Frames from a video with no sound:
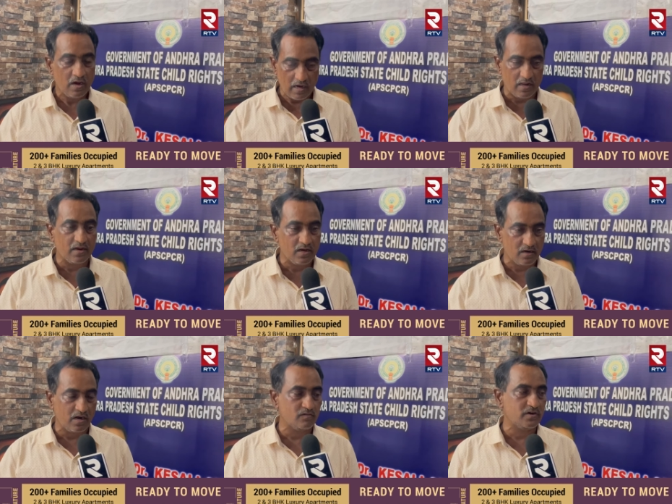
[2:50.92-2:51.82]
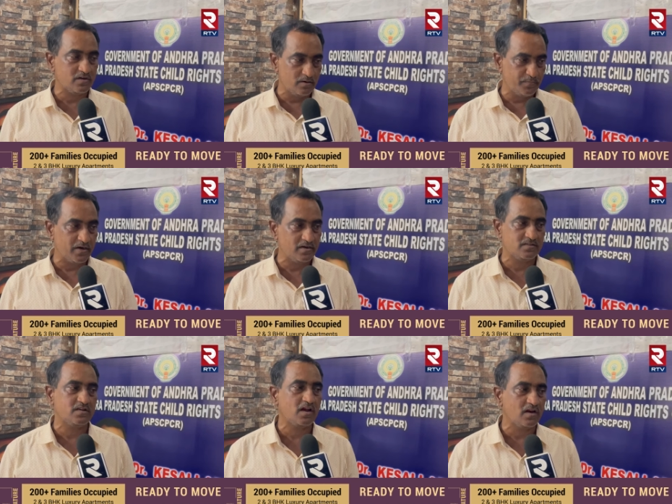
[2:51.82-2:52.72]
అలాగే వీళ్ళకి అన్వాంటెడ్
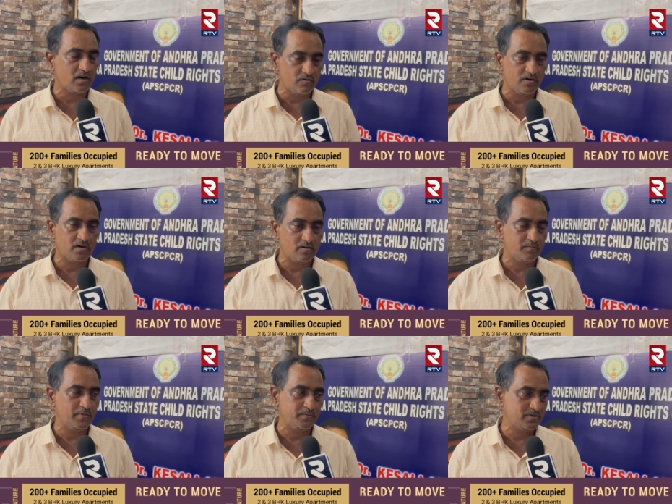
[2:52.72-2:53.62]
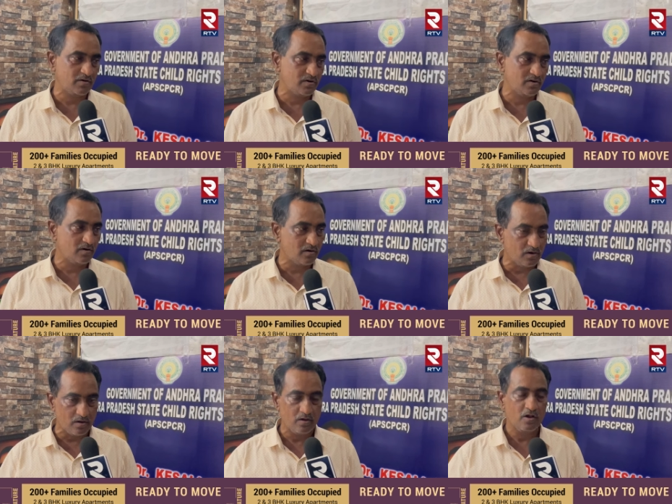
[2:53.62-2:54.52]
ప్రెగ్నెన్సీ కానీ అన్వాంటెడ్ బేబీస్ ఎవరైనా
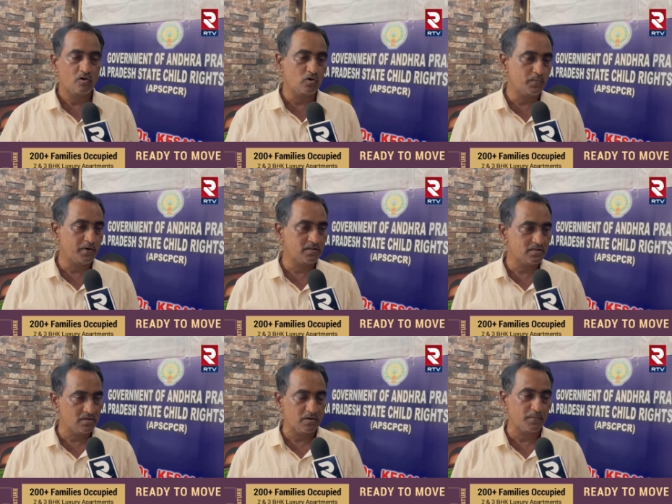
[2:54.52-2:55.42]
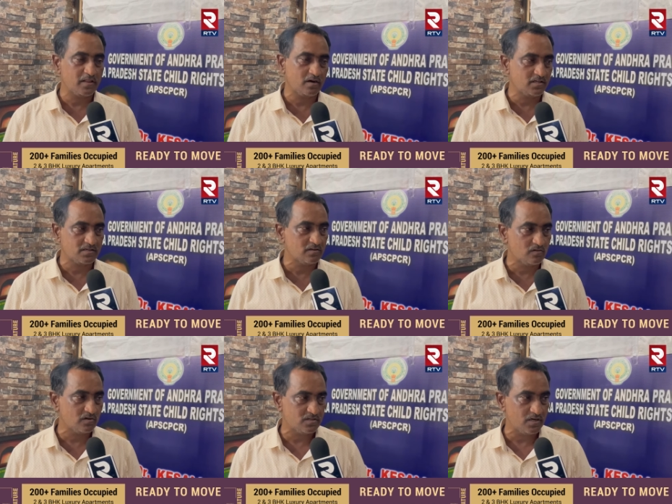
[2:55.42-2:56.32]
వీళ్ళుగా రోడ్డు పాలు చేసిన వీటి మీద డిస్కషన్
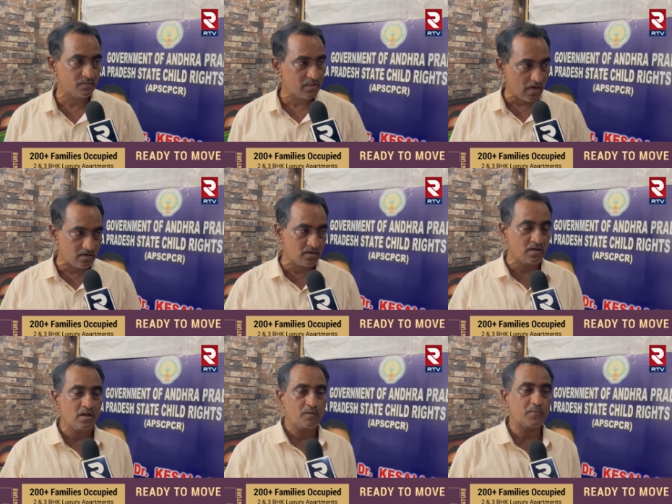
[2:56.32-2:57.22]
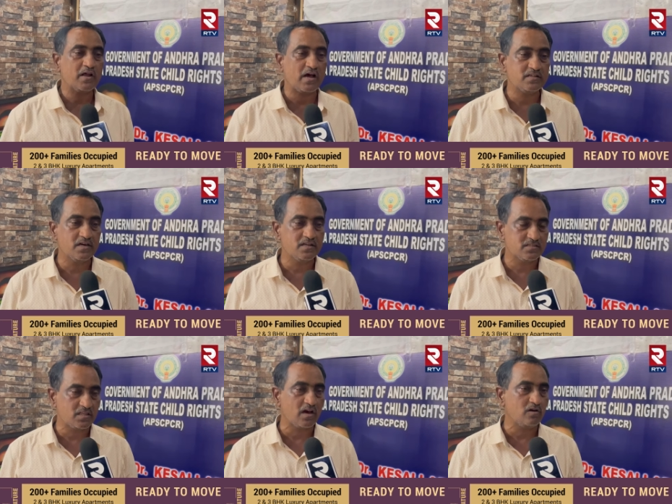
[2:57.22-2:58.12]
కూడా చేయడం ఉంది ఆర్ మన ఆర్జేడీ
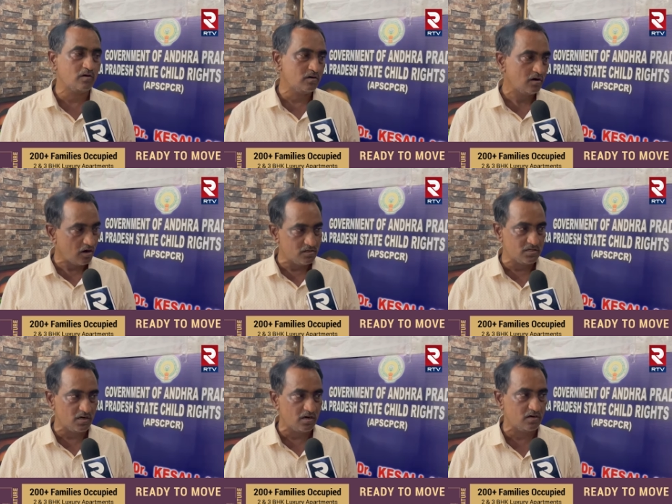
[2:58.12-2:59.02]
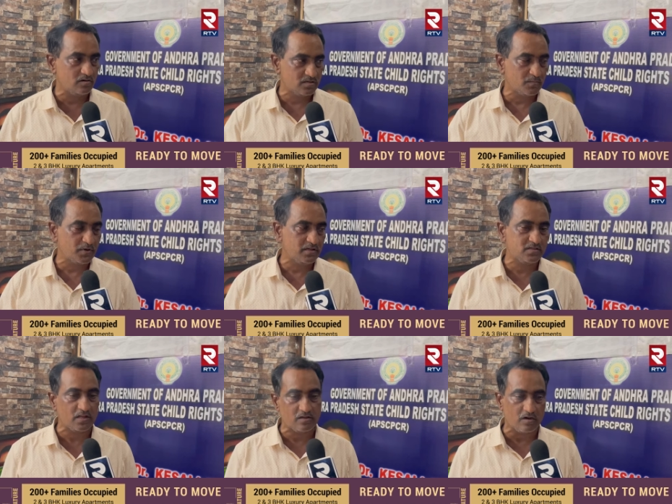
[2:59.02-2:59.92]
స్థాయిలో ఆర్జలాలకు
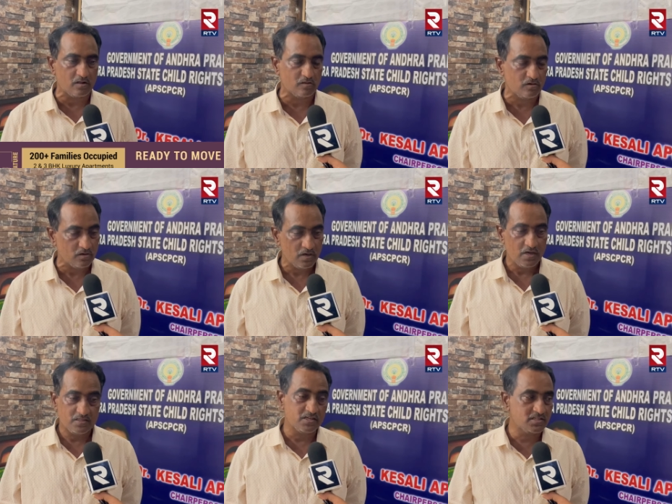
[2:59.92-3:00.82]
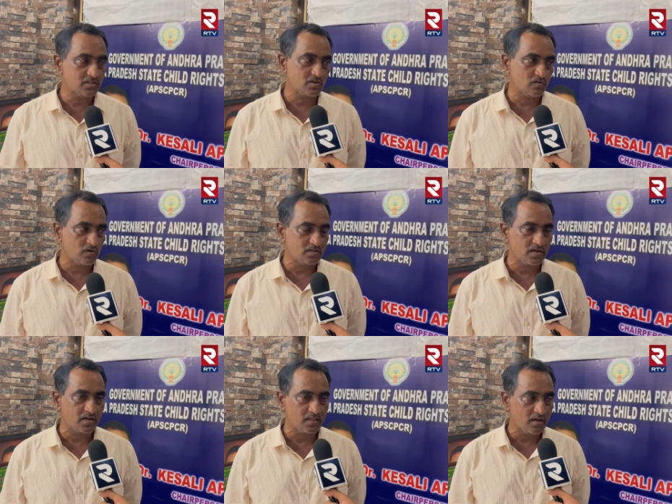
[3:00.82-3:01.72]
సంబంధించిన అధికారులతో చర్చించడం కూడా
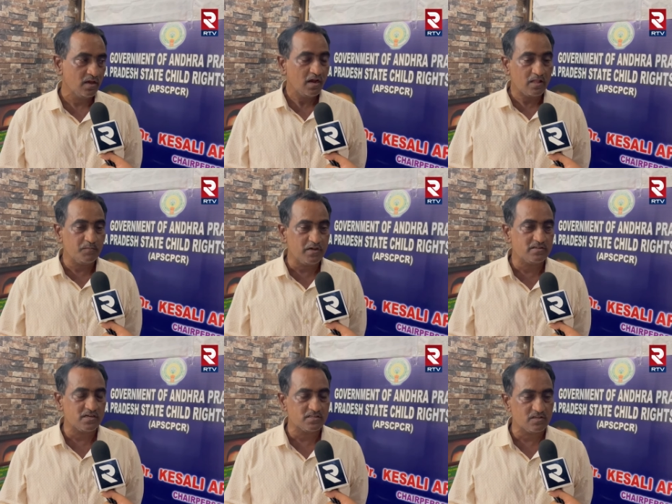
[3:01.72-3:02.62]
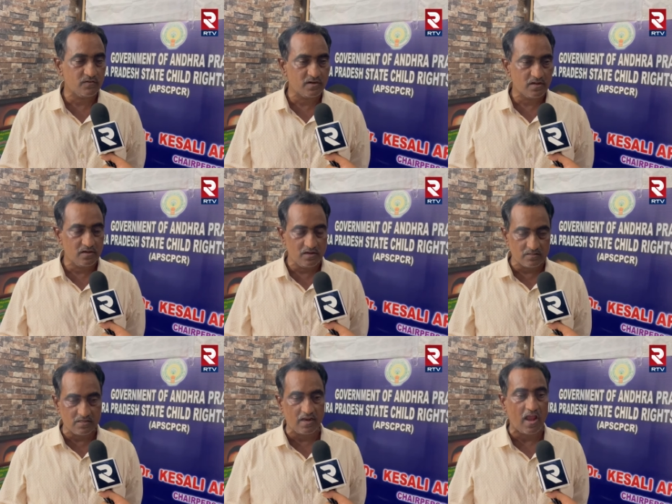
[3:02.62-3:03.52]
జరిగింది అయితే మేము చేస్తున్నామంటే
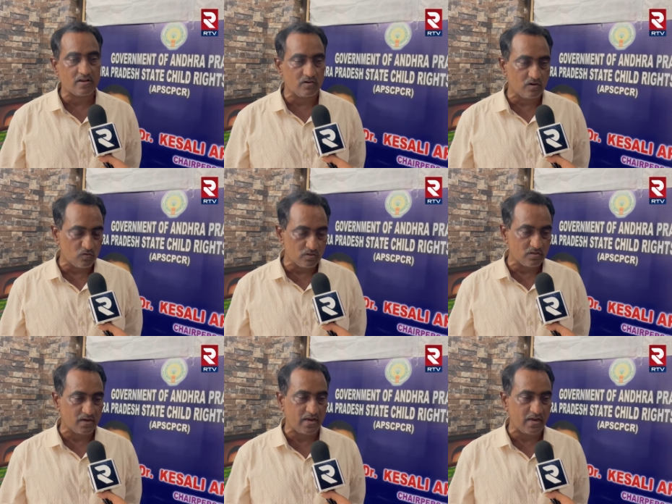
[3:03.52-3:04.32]
అసలు యాక్చువల్గా కొంత